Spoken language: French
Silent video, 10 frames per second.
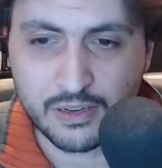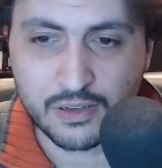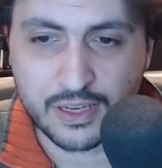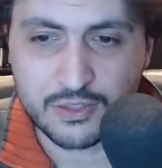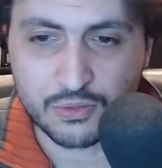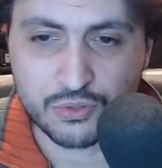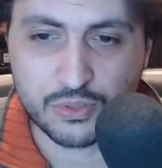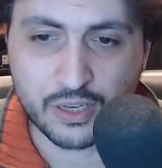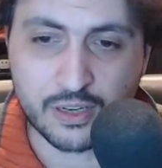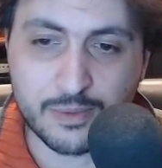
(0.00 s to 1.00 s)
en raison
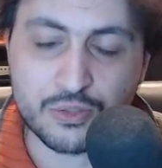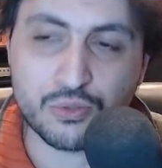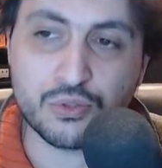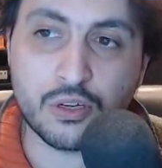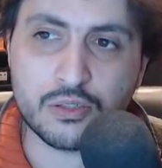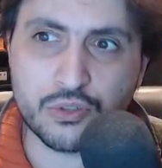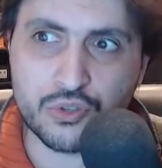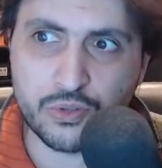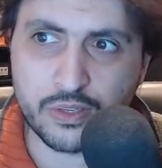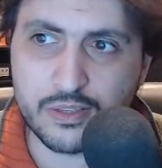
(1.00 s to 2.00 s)
d'une réclamation d'ordre
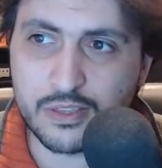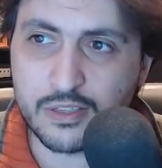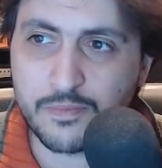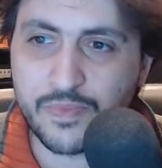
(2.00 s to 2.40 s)
juridique.